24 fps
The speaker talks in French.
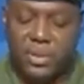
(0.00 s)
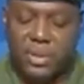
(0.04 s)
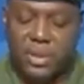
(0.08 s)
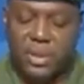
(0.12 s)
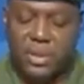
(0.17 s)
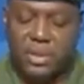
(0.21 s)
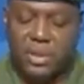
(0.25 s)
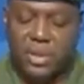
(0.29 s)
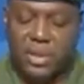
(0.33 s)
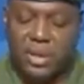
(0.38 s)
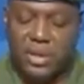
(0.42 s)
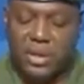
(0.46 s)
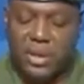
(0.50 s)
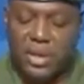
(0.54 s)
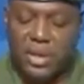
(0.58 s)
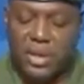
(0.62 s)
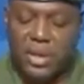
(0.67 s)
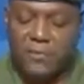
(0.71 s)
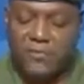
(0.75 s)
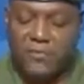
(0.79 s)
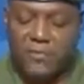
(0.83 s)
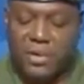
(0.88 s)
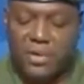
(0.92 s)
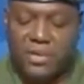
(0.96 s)
et dans laquelle
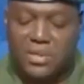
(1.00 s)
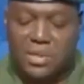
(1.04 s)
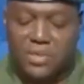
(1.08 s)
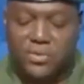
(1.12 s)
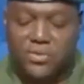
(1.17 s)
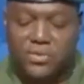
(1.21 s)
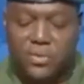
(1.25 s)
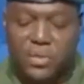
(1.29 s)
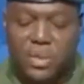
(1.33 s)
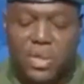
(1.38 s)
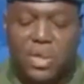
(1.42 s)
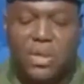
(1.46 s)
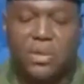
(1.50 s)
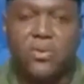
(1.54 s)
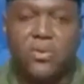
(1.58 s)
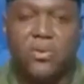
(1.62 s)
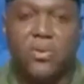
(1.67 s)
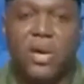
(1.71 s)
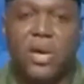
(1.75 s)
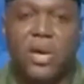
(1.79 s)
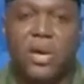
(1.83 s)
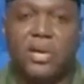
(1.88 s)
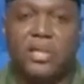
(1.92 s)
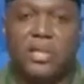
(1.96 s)
la France a joué un
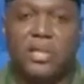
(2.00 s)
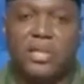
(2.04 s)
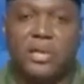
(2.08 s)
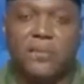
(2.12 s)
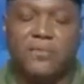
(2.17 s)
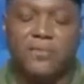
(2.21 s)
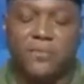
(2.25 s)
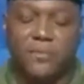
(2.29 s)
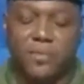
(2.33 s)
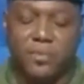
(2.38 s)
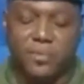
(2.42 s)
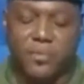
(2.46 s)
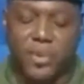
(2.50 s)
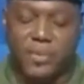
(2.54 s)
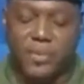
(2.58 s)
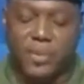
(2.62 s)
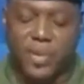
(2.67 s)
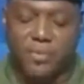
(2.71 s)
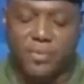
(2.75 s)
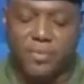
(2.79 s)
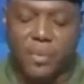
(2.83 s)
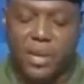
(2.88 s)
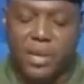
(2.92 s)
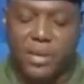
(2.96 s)
rôle actif de
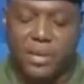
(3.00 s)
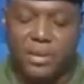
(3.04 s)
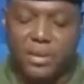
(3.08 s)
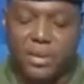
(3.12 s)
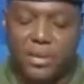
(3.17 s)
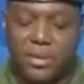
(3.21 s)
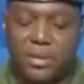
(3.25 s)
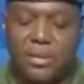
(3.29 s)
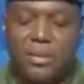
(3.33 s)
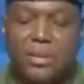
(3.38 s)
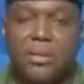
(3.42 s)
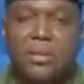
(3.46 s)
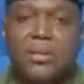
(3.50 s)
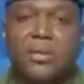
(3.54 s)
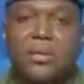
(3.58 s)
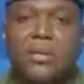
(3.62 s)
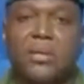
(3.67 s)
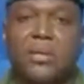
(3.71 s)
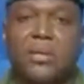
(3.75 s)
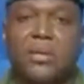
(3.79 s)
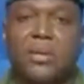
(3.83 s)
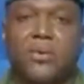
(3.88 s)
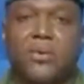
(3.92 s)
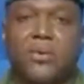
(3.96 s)
premier plan
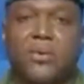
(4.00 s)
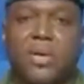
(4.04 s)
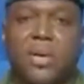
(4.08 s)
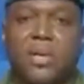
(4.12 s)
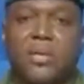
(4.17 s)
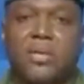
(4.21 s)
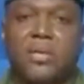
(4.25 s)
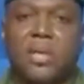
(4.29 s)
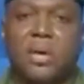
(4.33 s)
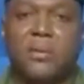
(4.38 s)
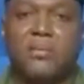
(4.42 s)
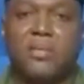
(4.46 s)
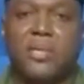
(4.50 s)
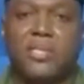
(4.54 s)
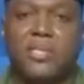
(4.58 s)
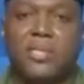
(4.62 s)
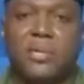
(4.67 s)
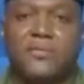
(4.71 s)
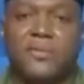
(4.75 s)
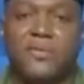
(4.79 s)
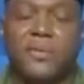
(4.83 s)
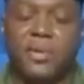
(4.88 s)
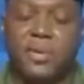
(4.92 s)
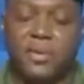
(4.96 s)
et aux grandes dames des
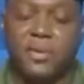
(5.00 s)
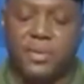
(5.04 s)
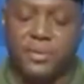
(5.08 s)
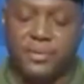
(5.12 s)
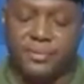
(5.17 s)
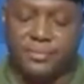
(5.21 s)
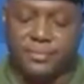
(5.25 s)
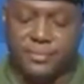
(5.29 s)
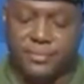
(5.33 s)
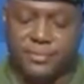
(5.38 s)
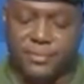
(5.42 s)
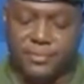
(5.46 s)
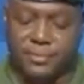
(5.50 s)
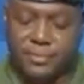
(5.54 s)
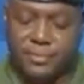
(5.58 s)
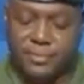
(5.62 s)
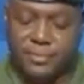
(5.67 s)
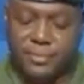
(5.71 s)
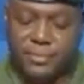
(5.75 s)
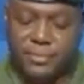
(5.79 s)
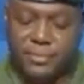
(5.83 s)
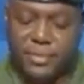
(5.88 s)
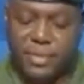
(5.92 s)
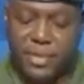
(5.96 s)
Africains
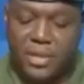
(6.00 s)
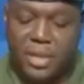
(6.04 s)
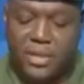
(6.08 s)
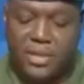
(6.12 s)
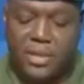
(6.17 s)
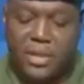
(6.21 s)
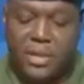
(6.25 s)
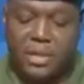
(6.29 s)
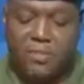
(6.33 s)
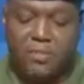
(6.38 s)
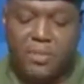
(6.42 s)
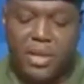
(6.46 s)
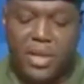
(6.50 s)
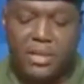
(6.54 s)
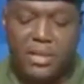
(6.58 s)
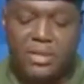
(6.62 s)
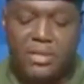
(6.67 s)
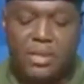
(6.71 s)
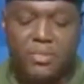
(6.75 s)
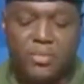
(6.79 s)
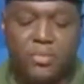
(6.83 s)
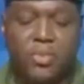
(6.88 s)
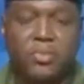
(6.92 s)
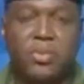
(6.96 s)
est à la
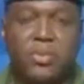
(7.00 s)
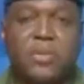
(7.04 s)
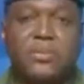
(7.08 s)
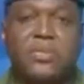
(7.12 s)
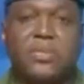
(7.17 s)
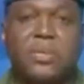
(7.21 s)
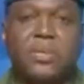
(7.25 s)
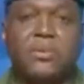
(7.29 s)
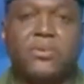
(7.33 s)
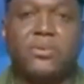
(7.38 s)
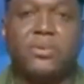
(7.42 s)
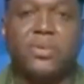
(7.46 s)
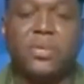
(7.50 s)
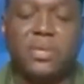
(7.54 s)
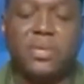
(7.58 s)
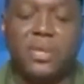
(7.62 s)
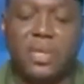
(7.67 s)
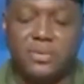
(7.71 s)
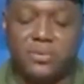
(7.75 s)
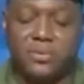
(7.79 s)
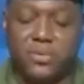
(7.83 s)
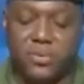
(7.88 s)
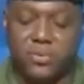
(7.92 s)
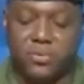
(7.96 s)
base des problèmes sécuritaires
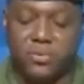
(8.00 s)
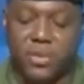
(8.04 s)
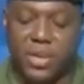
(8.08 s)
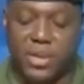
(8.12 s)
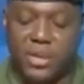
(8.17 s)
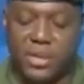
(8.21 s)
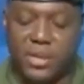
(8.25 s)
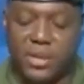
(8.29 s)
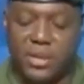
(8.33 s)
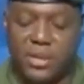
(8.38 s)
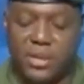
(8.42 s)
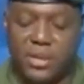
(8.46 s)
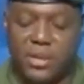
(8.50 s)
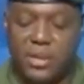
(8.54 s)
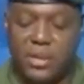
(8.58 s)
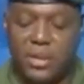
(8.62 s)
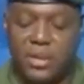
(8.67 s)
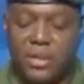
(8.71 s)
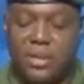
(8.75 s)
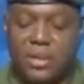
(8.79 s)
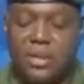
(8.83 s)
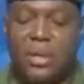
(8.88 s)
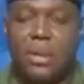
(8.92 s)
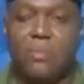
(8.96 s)
actuels du Mali,
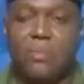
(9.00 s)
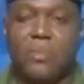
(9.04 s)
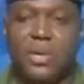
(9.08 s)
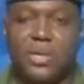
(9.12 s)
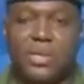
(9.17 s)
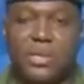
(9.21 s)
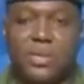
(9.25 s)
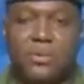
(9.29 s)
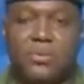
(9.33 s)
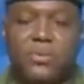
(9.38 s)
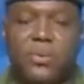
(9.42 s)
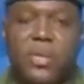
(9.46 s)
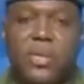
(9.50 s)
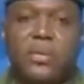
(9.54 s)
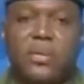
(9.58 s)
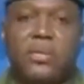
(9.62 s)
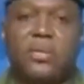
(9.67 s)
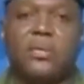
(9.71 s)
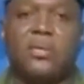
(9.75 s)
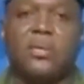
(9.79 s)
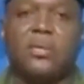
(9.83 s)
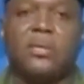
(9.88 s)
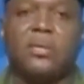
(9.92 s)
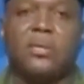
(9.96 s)
en particulier,
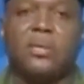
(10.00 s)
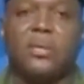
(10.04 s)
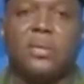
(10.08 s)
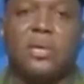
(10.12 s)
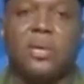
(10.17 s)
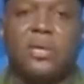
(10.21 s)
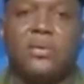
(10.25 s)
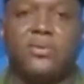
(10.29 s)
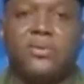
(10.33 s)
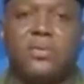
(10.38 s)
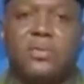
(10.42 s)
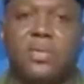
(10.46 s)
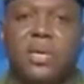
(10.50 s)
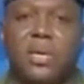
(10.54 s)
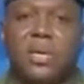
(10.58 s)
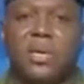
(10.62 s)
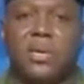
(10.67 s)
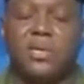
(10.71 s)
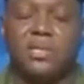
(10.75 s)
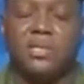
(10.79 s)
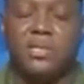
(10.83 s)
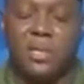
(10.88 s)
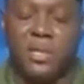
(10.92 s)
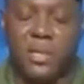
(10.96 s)
et du
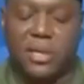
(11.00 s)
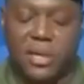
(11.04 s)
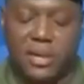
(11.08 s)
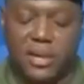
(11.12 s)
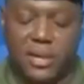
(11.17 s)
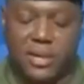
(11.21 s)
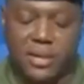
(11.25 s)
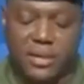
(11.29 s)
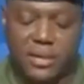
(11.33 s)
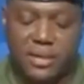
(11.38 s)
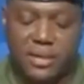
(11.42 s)
Sahel en général.